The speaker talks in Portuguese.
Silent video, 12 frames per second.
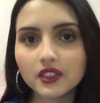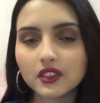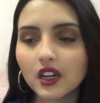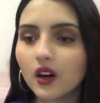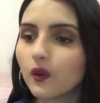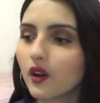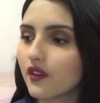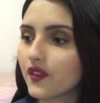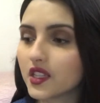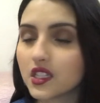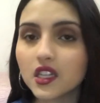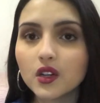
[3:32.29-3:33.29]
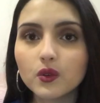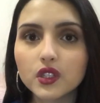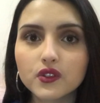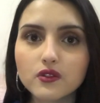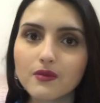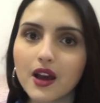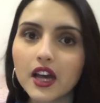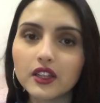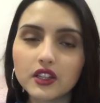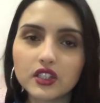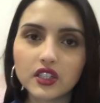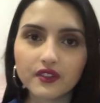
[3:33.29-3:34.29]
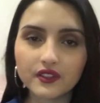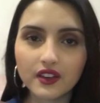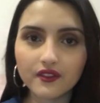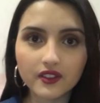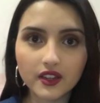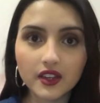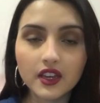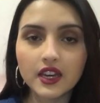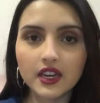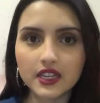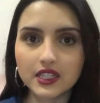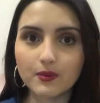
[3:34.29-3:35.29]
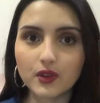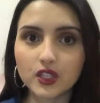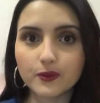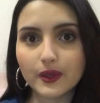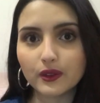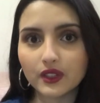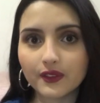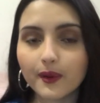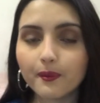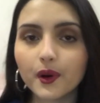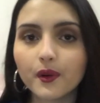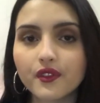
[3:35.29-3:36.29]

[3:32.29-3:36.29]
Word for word: então eu fazia o esfumado, ele já vinha ver se meu esfumado tava bom,